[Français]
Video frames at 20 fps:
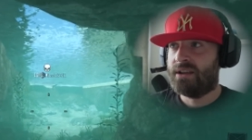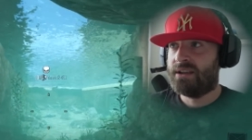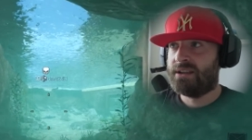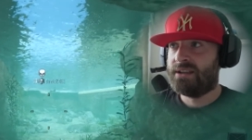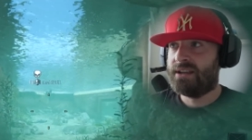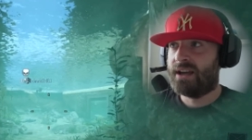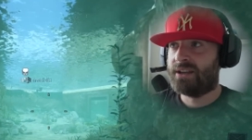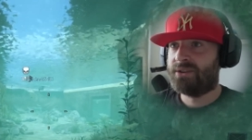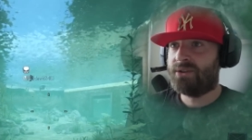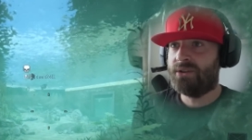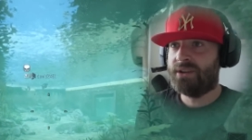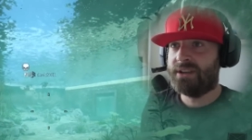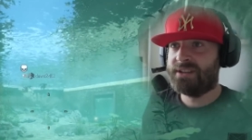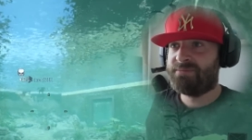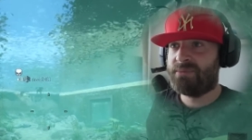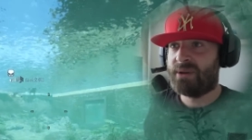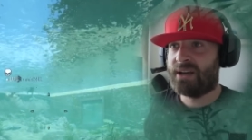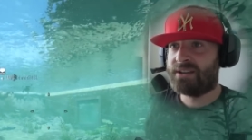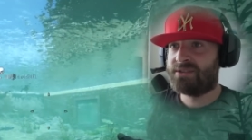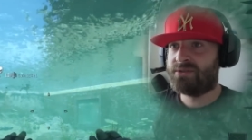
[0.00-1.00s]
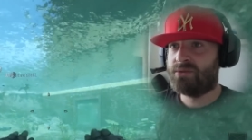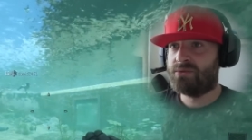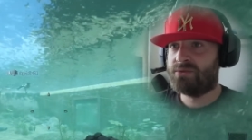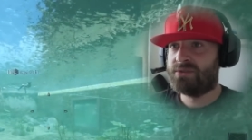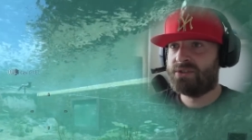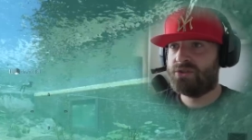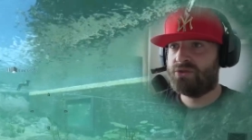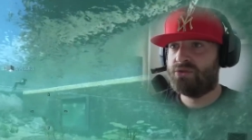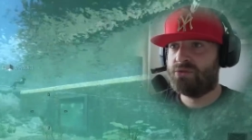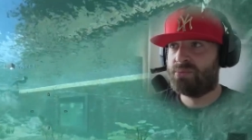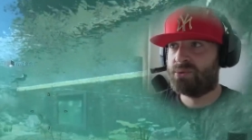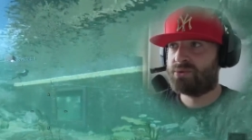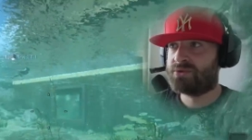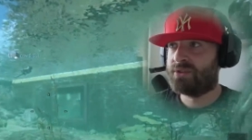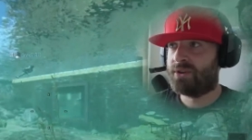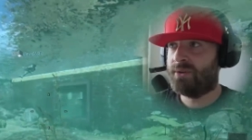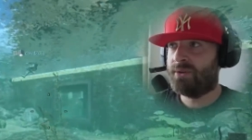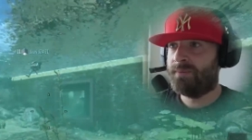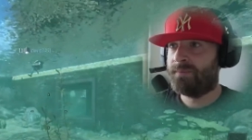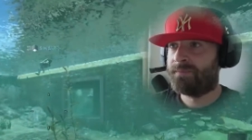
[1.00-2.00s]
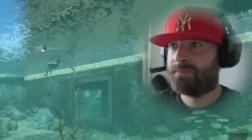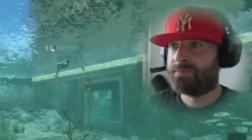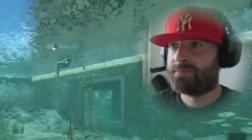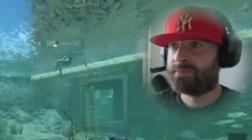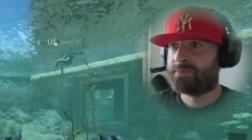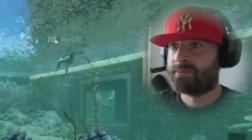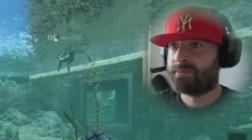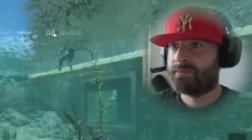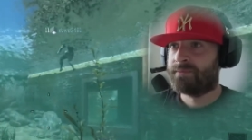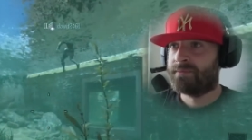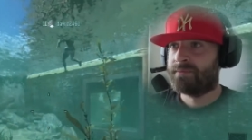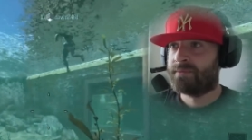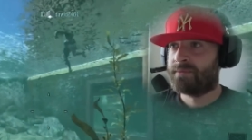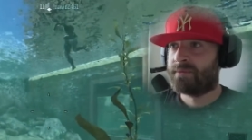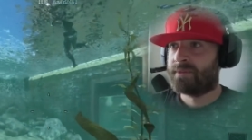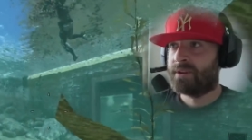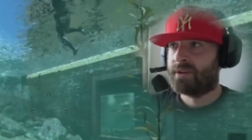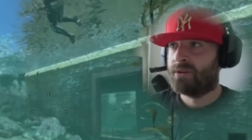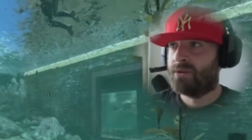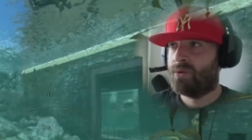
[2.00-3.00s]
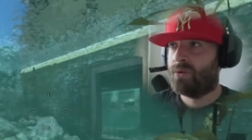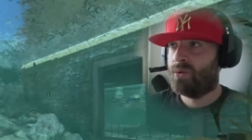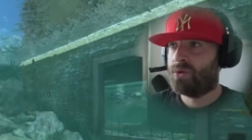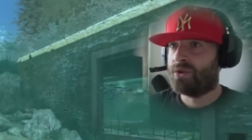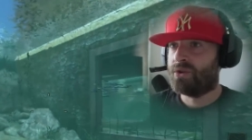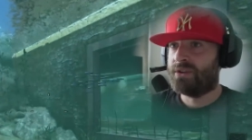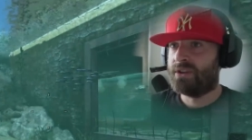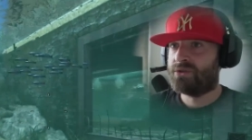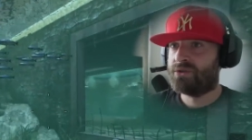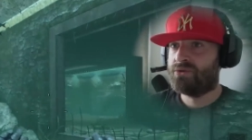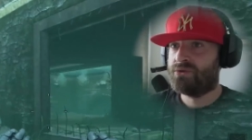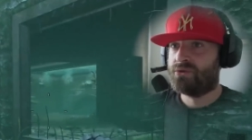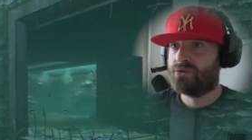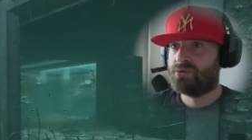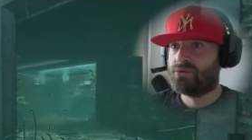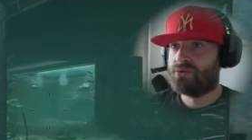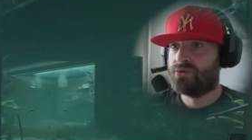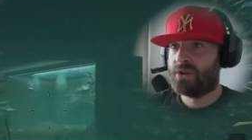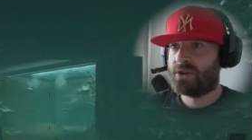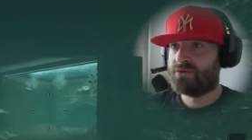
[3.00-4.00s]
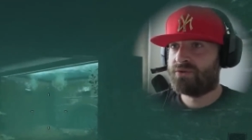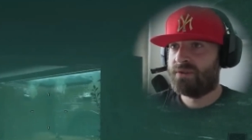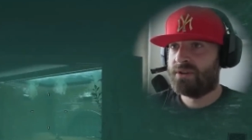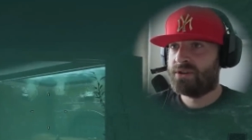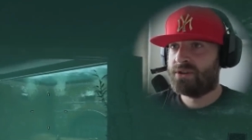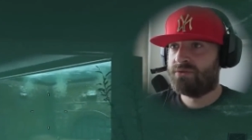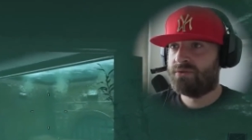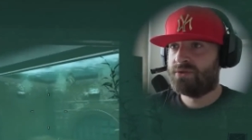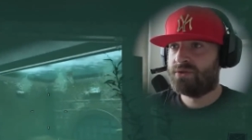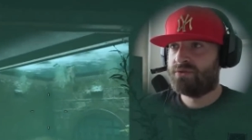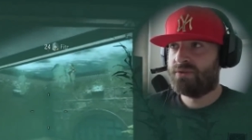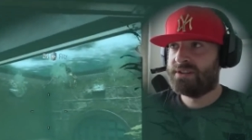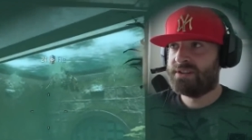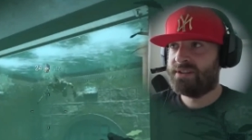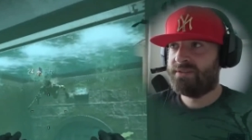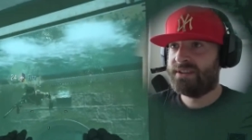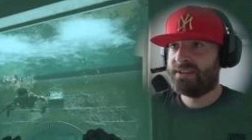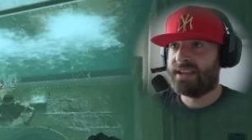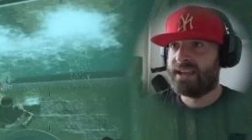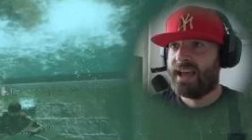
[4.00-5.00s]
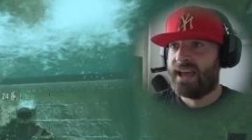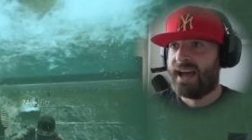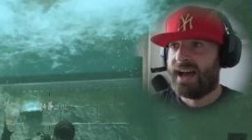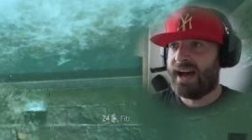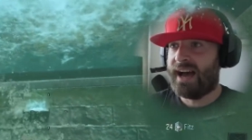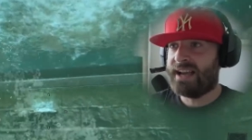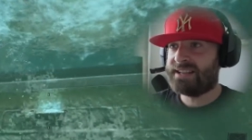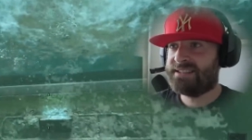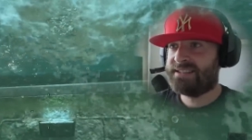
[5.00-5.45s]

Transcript: Il y a un temps de respiration aussi je suppose non Oh il y en a juste au dessus là je vais, je vais les éviter. Ah